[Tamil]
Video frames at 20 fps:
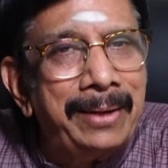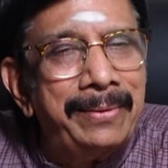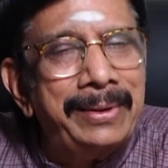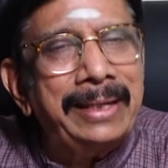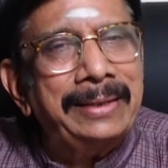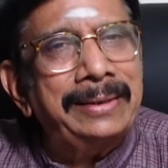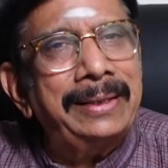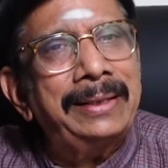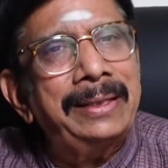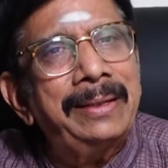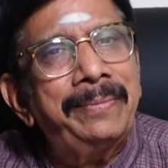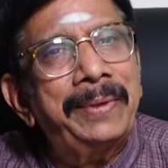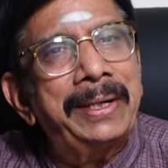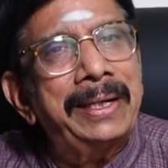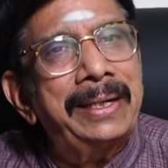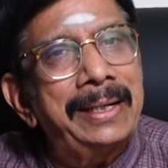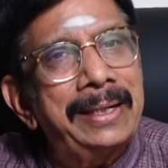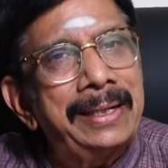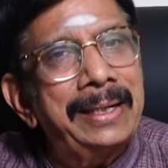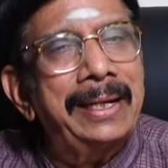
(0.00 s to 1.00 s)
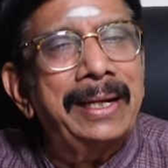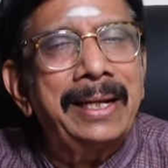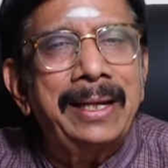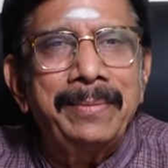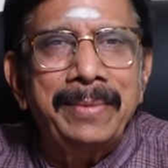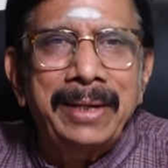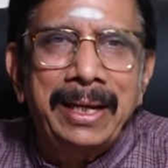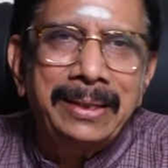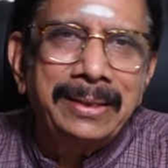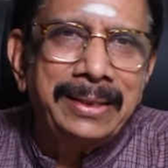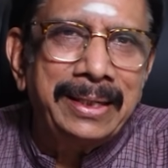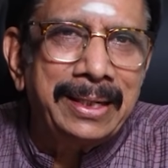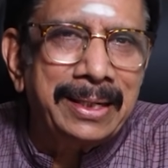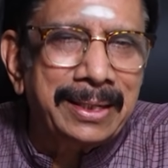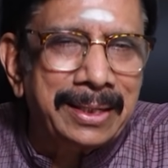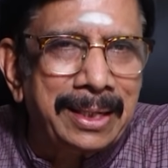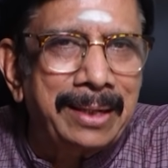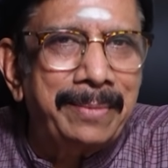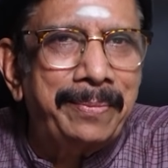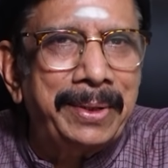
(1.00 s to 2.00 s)
அவர் எந்தெந்த படங்களிலெல்லாம் ஆர்ட்
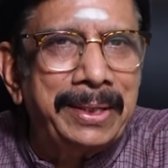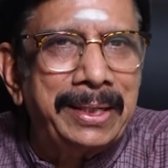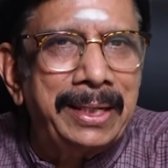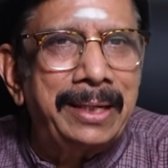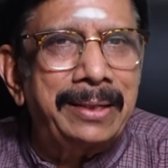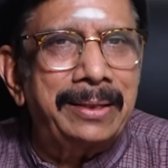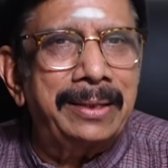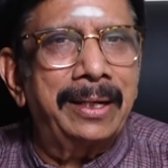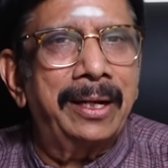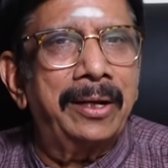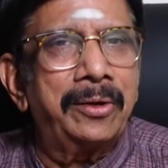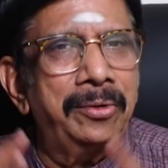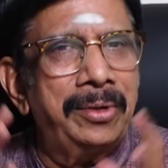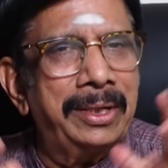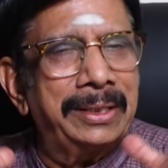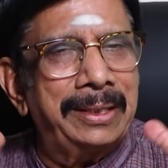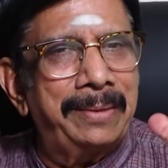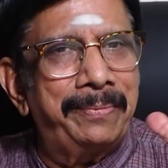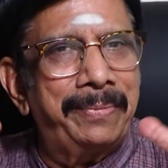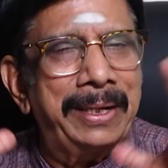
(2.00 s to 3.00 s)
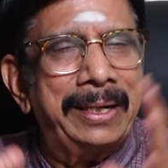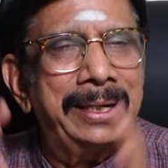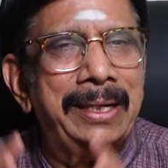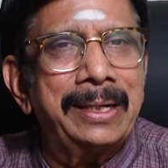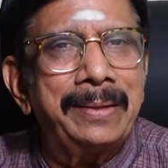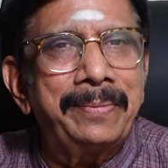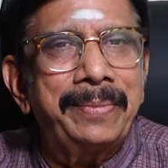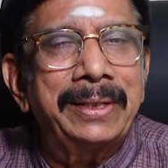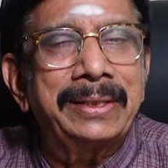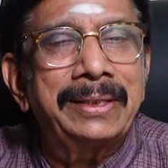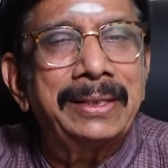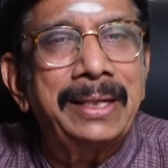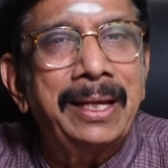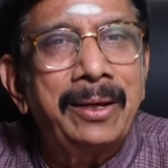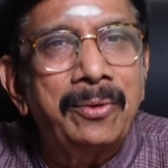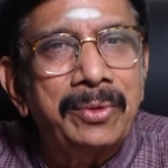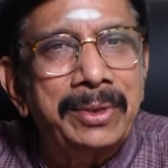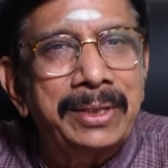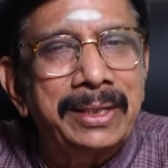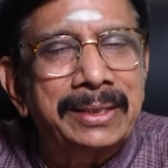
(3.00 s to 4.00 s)
டைரக்டராக பணியாற்றினாரோ அந்த படங்களில்
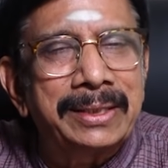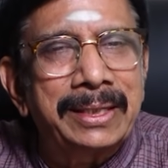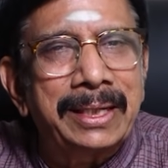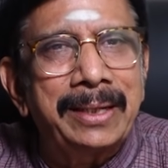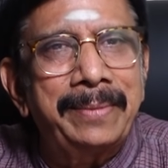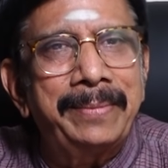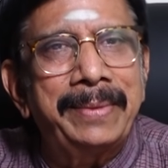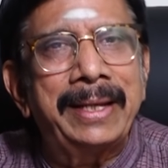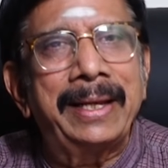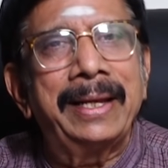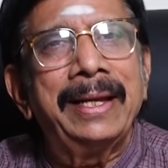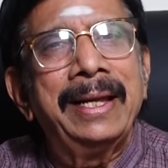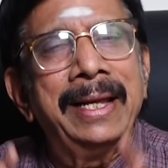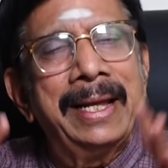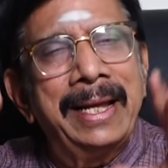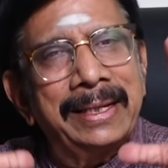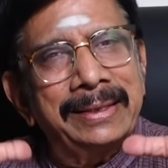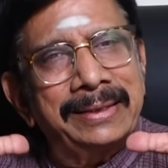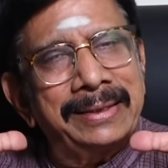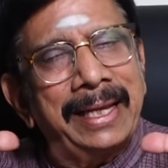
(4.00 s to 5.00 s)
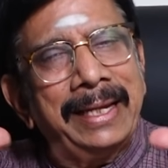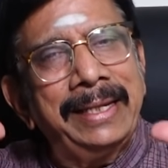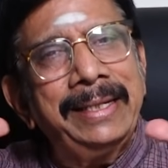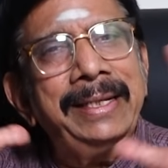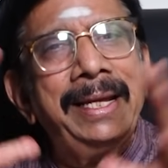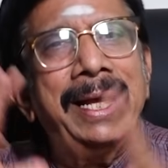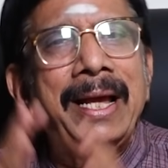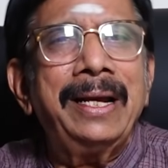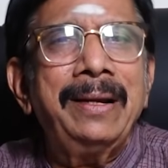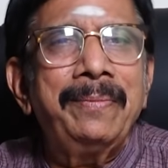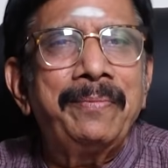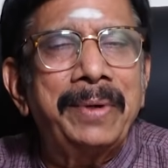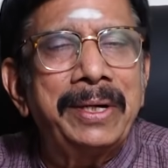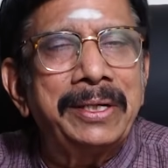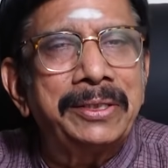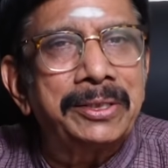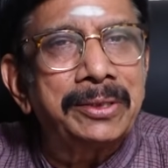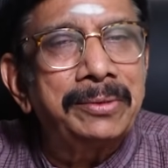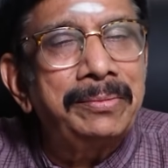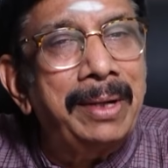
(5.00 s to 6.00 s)
பார்த்திங்கன்னா அவருடைய திறமை தனியாக
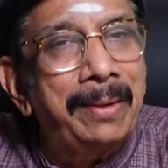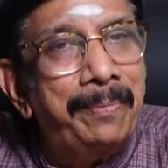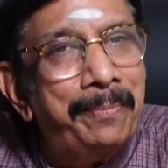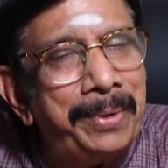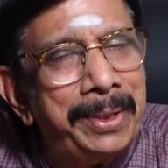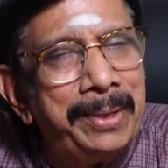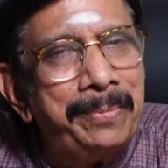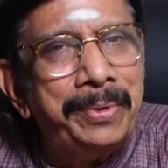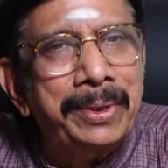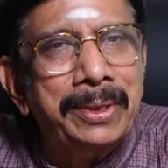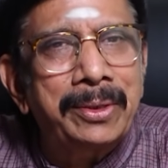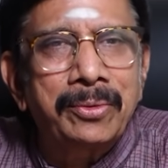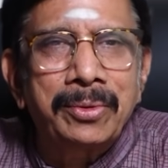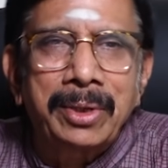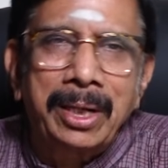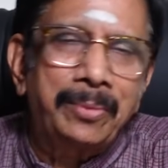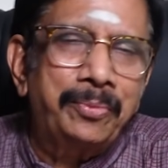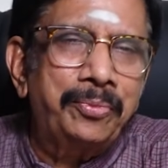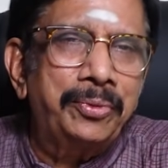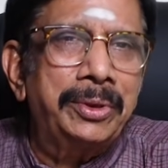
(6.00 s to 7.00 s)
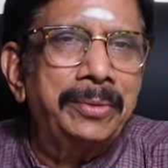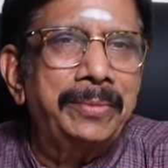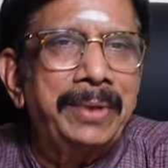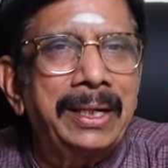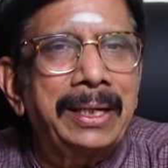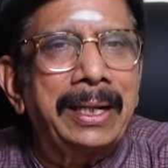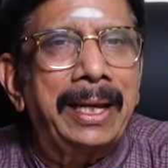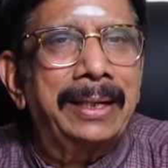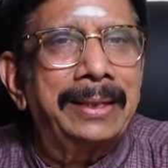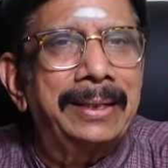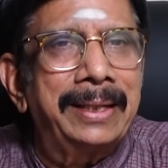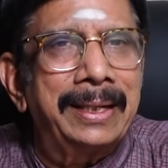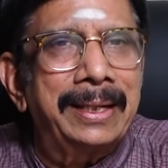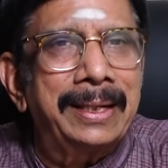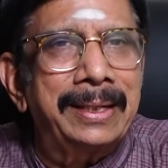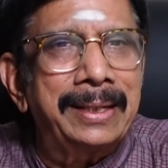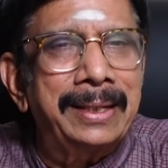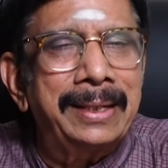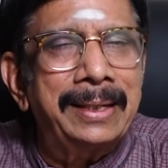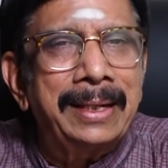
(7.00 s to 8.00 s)
பழிச்சிடும் அப்படிப்பட்ட ஒரு அற்புதமான ஆர்ட்
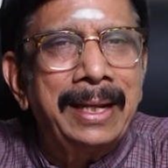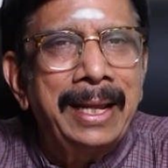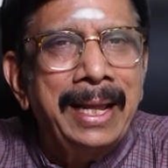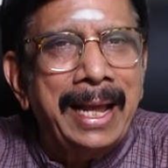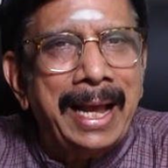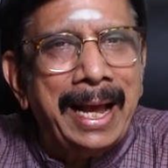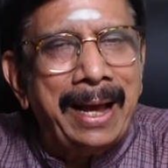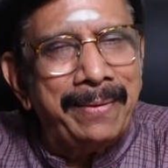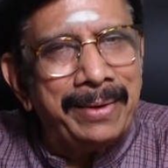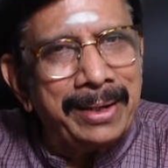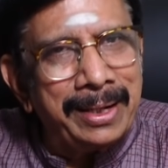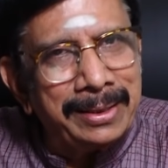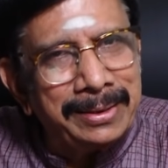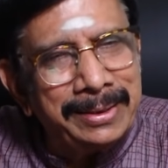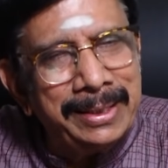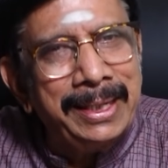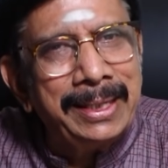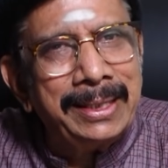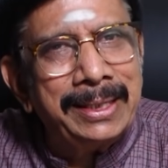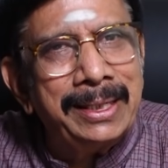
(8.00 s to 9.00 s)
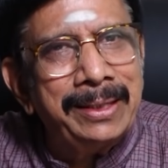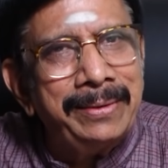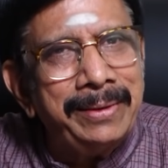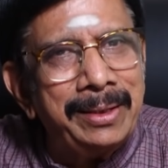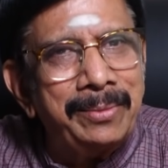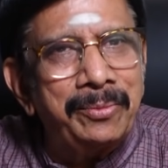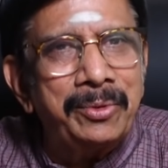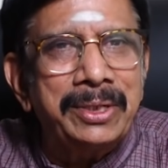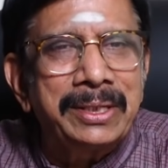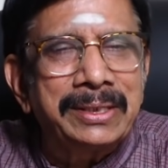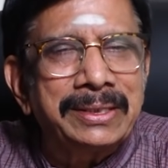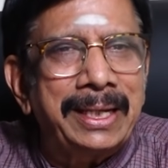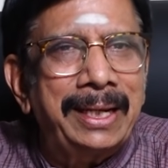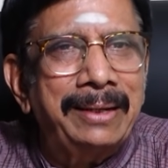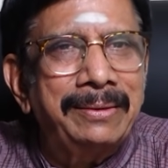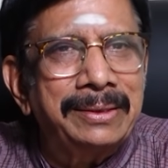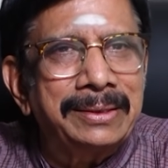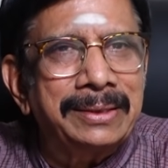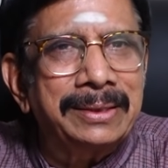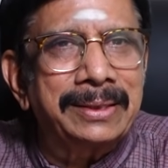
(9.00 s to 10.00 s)
டைரக்டர் அவரை நான் ஏற்கனவே நம்முடைய
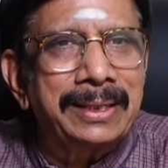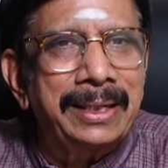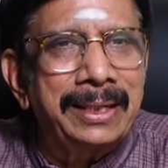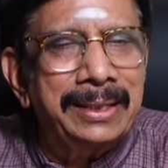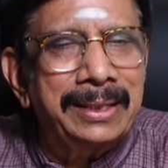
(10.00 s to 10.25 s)
சாய் சித்ரா